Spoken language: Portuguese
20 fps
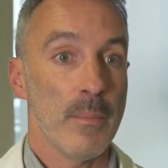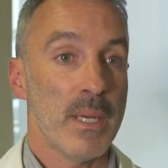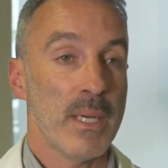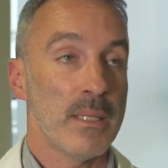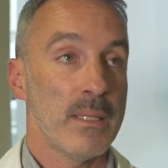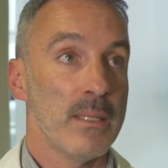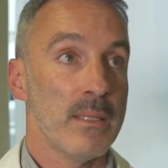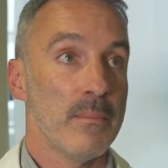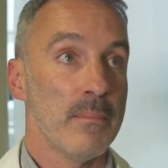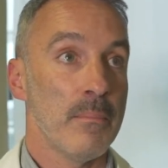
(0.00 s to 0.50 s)

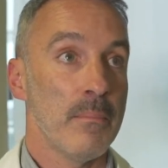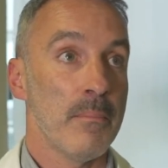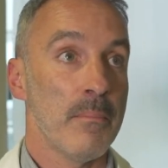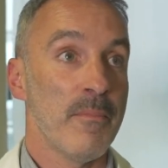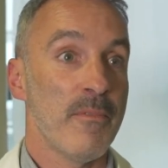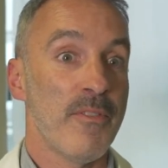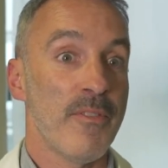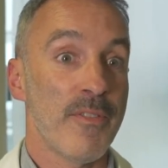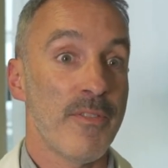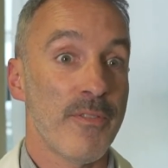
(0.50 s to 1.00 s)
é é,
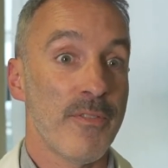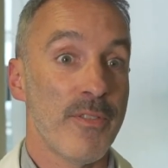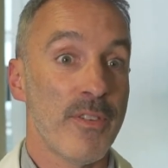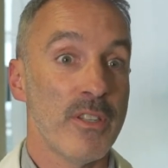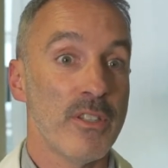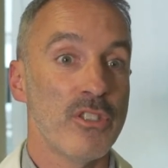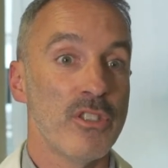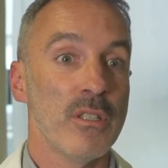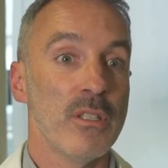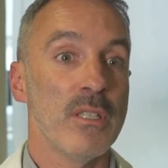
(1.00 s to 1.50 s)

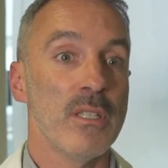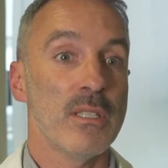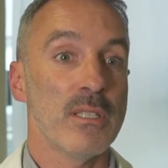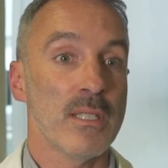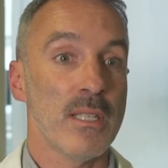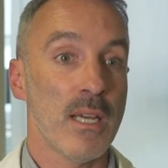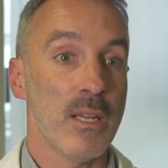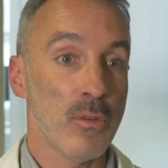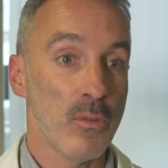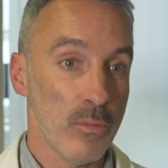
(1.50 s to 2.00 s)

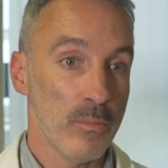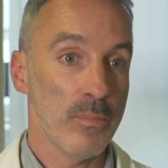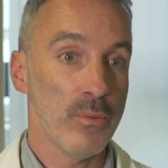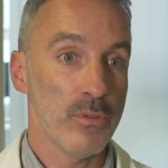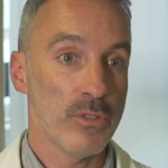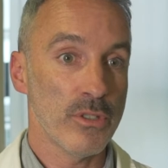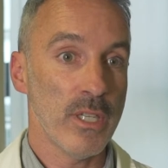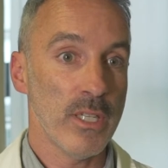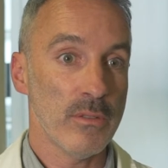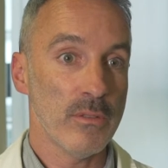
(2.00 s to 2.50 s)
fragilizar com
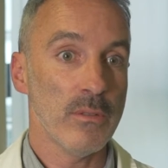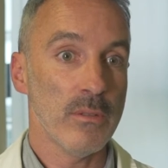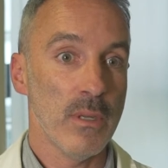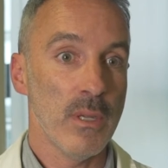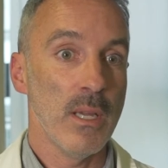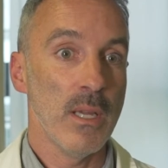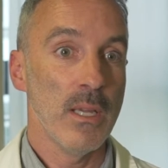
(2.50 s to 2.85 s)
projeto